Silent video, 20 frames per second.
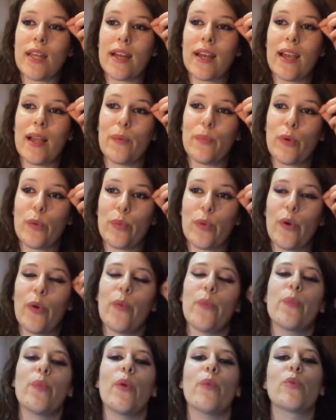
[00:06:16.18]
dirla
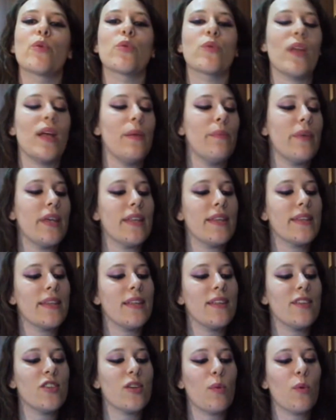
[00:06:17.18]
proprio un po'
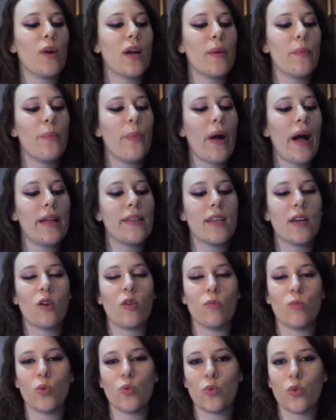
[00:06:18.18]
brutalmente, diciamo che Pan è
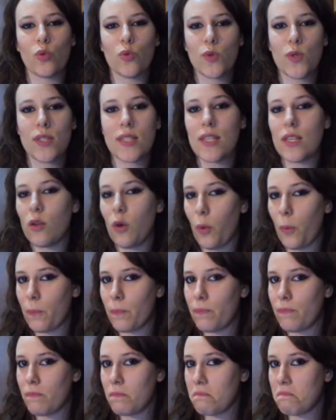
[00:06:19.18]
come uno
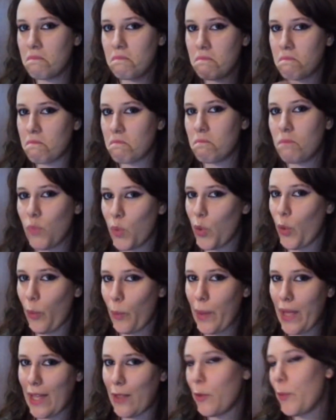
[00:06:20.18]
zio, più
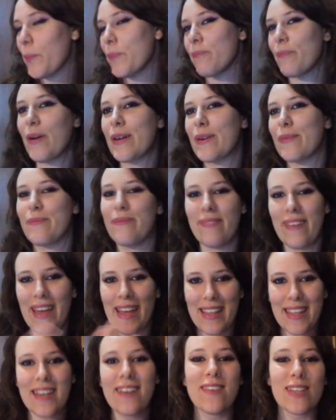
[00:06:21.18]
o meno, per
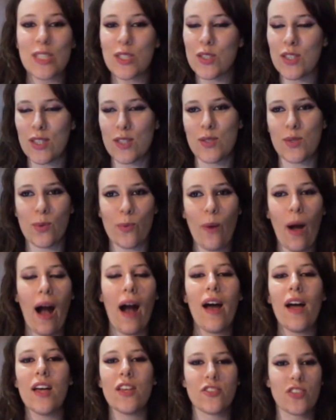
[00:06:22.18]
me, in questo senso
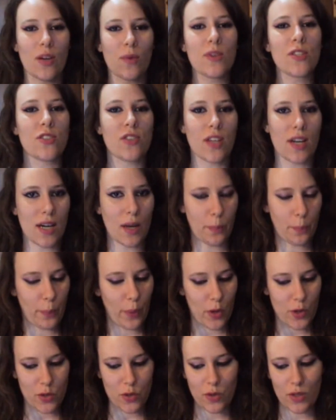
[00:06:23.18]
qua, cioè questo è il
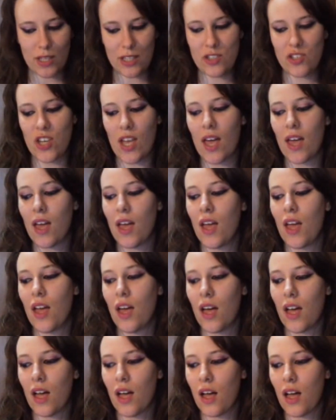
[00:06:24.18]
rapporto che c'è.
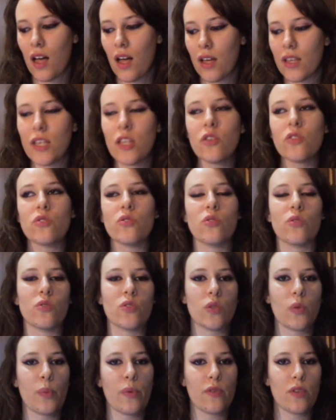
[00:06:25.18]
Uh, io sono
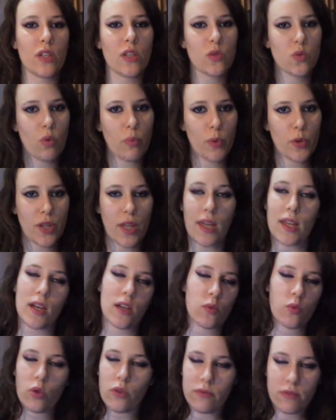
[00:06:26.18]
consapevole del suo
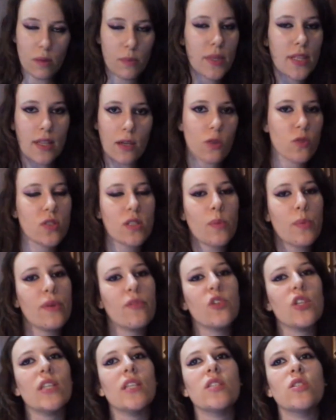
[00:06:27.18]
potere, lui ovviamente è
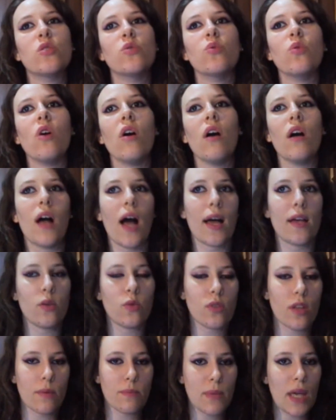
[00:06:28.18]
consapevole del suo,
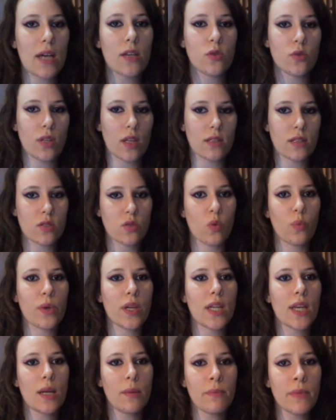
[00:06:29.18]
aiuta- mi ha aiutato a
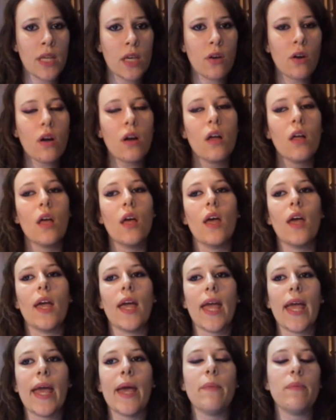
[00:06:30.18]
scoprire il mio
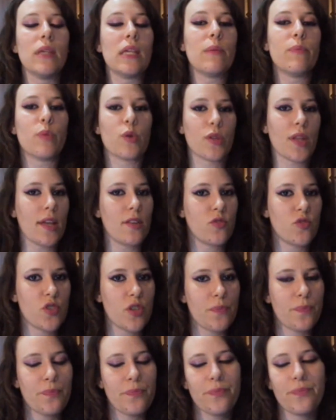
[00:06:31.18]
e mi
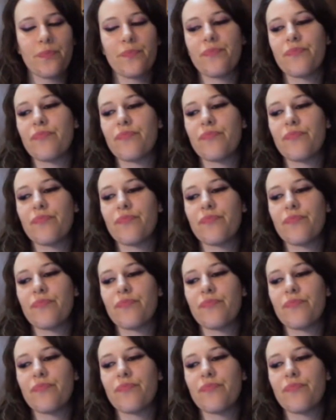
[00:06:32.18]
protegge